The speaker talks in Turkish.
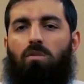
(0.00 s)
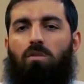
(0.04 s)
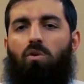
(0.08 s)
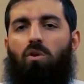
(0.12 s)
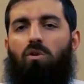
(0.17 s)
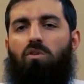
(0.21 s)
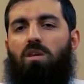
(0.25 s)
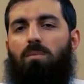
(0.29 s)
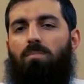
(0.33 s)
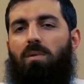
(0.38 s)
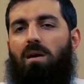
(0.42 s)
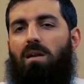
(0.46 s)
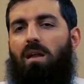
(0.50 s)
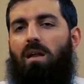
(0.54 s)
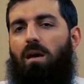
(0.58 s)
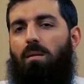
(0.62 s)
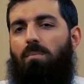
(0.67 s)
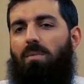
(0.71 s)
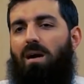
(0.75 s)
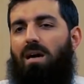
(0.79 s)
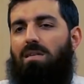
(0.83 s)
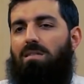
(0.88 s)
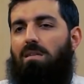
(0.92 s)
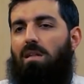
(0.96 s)
Diyor ki
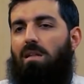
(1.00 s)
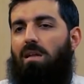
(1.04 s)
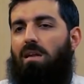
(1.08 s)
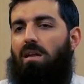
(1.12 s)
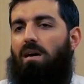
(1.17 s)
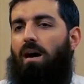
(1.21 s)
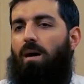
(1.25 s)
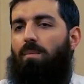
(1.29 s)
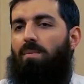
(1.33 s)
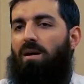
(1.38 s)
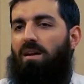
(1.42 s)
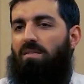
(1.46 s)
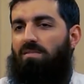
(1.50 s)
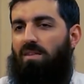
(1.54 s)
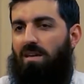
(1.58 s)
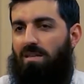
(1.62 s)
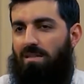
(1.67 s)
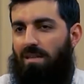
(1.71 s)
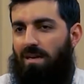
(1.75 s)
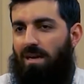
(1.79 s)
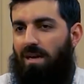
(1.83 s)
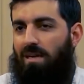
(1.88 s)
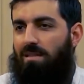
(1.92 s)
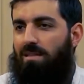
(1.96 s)
bana bazıları haber
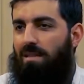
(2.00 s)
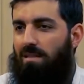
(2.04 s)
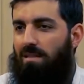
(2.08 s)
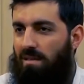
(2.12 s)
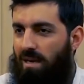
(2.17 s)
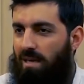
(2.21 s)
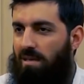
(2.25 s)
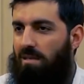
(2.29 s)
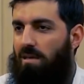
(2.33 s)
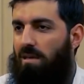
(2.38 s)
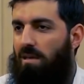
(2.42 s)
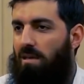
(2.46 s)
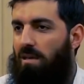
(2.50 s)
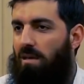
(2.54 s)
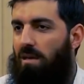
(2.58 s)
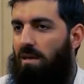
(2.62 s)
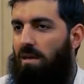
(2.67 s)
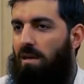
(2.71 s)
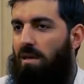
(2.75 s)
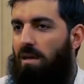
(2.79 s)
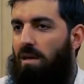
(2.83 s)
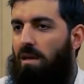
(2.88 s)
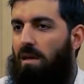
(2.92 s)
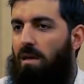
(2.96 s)
verdiler dediler ki
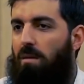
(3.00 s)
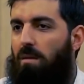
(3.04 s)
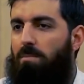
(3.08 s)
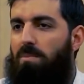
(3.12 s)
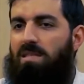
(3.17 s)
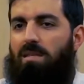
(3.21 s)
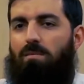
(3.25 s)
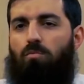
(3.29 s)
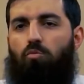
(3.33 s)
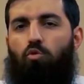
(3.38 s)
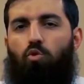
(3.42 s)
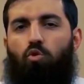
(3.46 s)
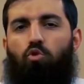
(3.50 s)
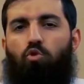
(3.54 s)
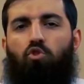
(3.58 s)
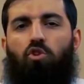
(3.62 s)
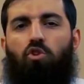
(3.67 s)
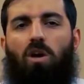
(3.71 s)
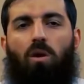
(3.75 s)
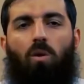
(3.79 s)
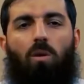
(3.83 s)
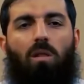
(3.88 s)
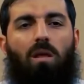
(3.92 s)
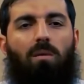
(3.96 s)
bizim
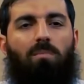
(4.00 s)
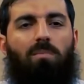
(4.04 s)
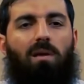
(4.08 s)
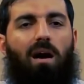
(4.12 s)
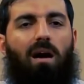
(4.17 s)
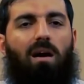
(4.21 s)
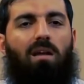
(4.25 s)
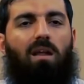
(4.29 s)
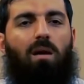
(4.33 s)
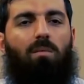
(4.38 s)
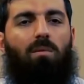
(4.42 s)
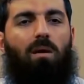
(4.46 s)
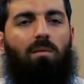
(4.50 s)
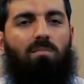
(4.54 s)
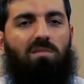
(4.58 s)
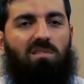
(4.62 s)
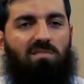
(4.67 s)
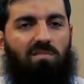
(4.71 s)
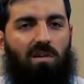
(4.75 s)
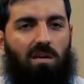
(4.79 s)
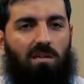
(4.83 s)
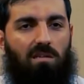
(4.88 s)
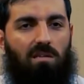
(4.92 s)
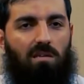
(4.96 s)
tüccar olan bir
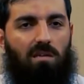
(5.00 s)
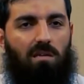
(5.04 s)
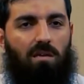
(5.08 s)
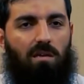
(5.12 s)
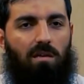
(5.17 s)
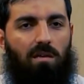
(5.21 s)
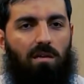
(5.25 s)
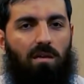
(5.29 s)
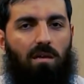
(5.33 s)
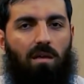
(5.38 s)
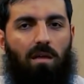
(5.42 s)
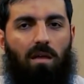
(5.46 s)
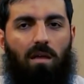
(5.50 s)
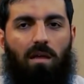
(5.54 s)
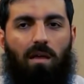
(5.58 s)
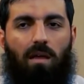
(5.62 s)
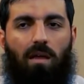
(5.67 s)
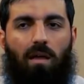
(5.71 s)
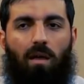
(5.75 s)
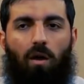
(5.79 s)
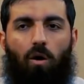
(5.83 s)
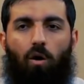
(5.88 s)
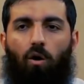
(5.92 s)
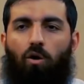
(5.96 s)
akrabamız vardı.
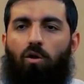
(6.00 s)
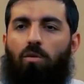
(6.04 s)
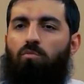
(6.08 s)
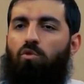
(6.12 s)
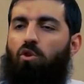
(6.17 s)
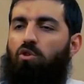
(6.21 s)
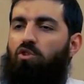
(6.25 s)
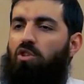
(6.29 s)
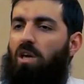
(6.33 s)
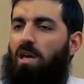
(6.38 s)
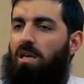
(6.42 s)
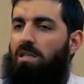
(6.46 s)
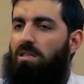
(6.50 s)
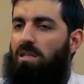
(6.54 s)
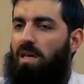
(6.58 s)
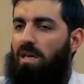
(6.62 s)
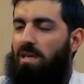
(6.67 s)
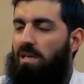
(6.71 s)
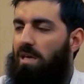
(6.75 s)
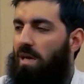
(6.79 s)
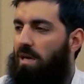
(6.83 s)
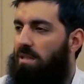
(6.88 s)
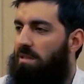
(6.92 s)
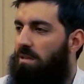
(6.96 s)
Ölüm
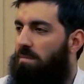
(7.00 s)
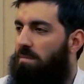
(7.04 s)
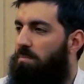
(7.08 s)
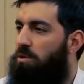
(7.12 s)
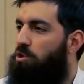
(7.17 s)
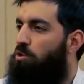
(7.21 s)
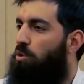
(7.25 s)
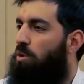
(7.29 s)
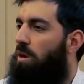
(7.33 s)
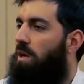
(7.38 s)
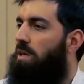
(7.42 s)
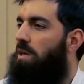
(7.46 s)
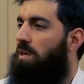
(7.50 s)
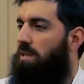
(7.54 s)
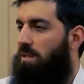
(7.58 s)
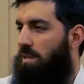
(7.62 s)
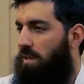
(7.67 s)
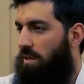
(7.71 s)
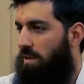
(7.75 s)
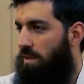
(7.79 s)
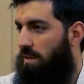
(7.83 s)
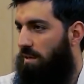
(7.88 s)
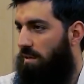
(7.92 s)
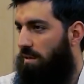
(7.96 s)
döşeğindeyken biz ona
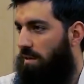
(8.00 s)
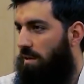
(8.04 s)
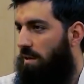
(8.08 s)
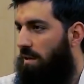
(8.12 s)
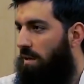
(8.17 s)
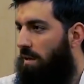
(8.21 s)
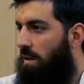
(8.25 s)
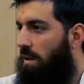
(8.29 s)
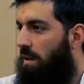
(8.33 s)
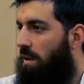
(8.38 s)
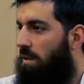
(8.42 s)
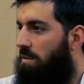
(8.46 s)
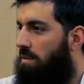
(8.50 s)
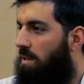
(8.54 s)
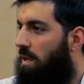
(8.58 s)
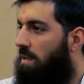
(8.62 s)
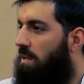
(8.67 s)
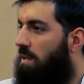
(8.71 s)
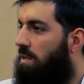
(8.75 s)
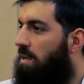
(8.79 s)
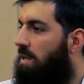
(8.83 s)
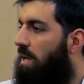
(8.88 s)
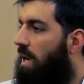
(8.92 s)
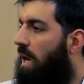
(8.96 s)
gittik.
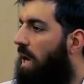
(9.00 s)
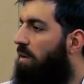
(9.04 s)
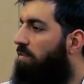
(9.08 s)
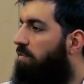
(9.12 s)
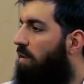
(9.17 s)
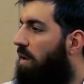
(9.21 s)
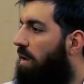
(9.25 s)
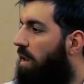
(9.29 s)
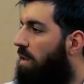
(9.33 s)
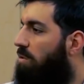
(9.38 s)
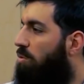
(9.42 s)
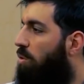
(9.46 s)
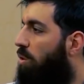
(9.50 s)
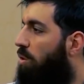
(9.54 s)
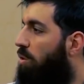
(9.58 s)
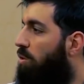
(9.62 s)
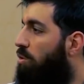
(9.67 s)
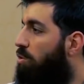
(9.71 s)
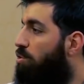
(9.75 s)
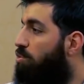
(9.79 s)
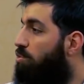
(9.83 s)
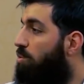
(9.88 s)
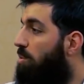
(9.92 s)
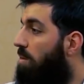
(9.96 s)
Dedi ki ey falan
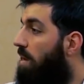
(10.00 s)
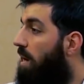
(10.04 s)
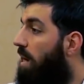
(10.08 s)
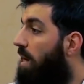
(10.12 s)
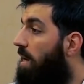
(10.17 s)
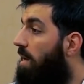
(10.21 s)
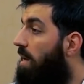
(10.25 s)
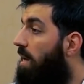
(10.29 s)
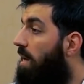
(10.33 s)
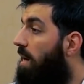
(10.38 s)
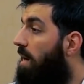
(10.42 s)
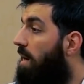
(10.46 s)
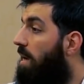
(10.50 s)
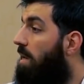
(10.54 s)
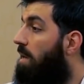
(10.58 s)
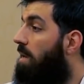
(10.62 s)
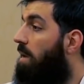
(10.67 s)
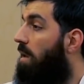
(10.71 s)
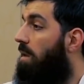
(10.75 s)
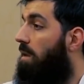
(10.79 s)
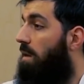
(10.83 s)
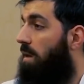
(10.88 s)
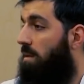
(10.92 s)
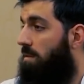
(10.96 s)
ölüyorsun la ilahe
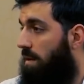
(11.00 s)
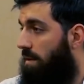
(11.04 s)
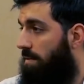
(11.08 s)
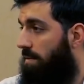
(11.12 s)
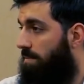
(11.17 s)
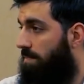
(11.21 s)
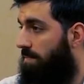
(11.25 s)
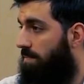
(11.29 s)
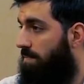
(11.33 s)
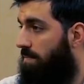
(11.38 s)
illallah de.